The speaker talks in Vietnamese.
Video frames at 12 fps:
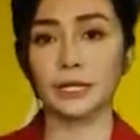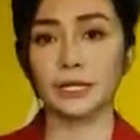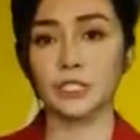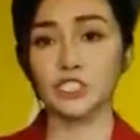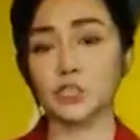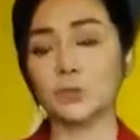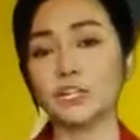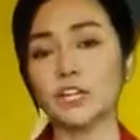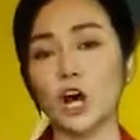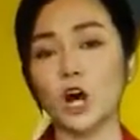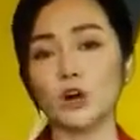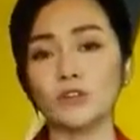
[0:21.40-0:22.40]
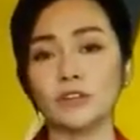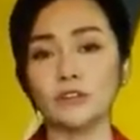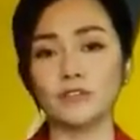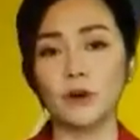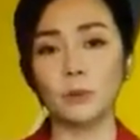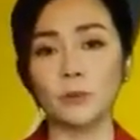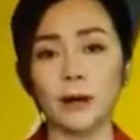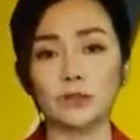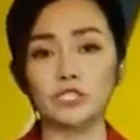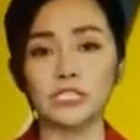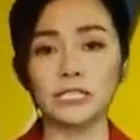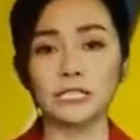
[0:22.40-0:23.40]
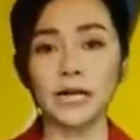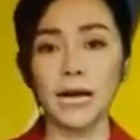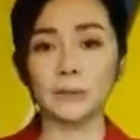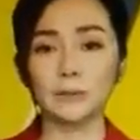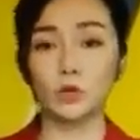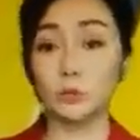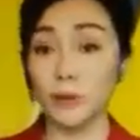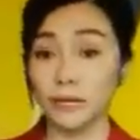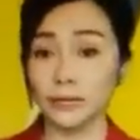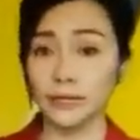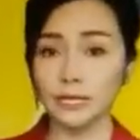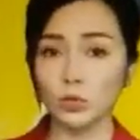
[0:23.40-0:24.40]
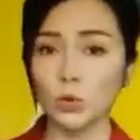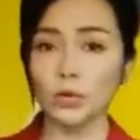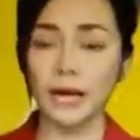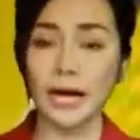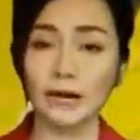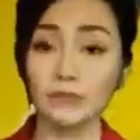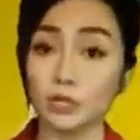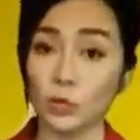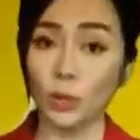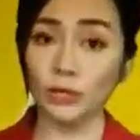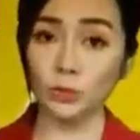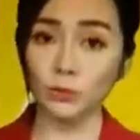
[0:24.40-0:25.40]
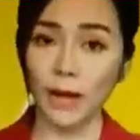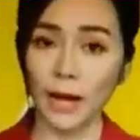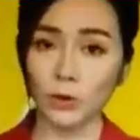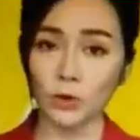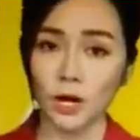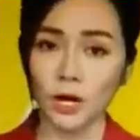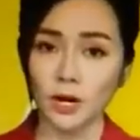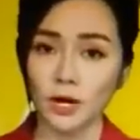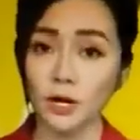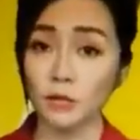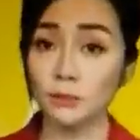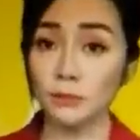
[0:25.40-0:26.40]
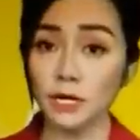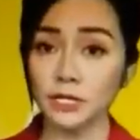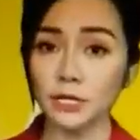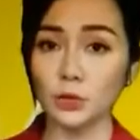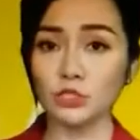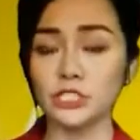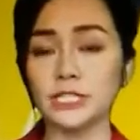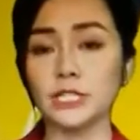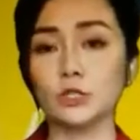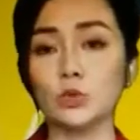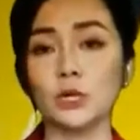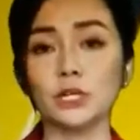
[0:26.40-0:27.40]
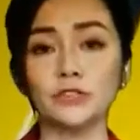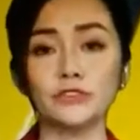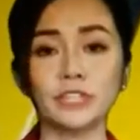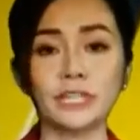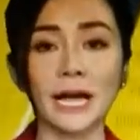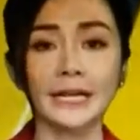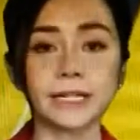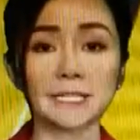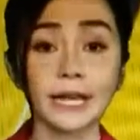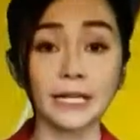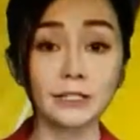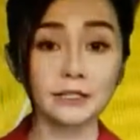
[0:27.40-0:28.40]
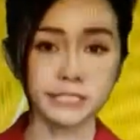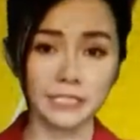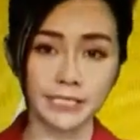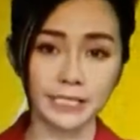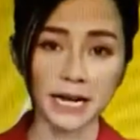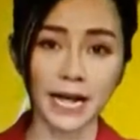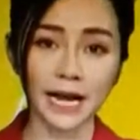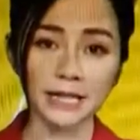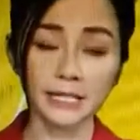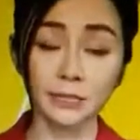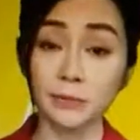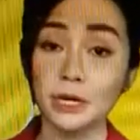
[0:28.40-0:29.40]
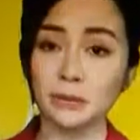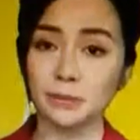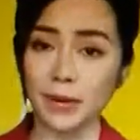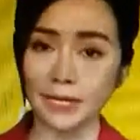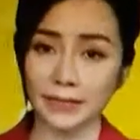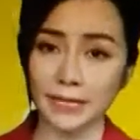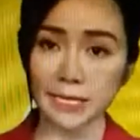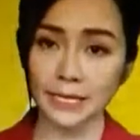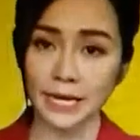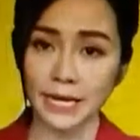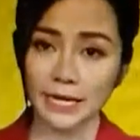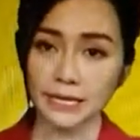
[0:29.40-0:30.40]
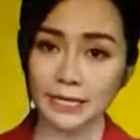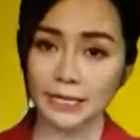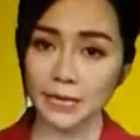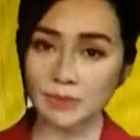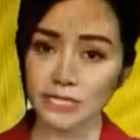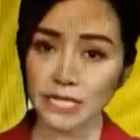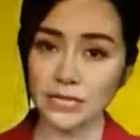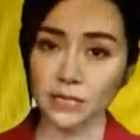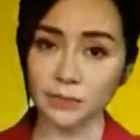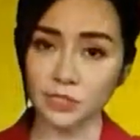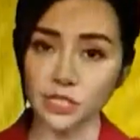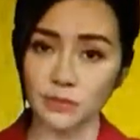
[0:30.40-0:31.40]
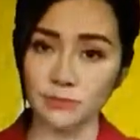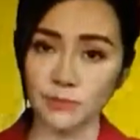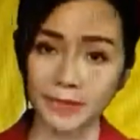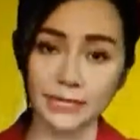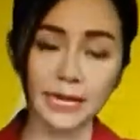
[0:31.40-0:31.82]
Trong khi đó, Văn phòng báo chí hạm đội Baltic của Nga vừa qua thông báo hơn 10 tàu chiến của đơn vị này đã được triển khai đến biển Baltic để tham gia tập trận bắn đạn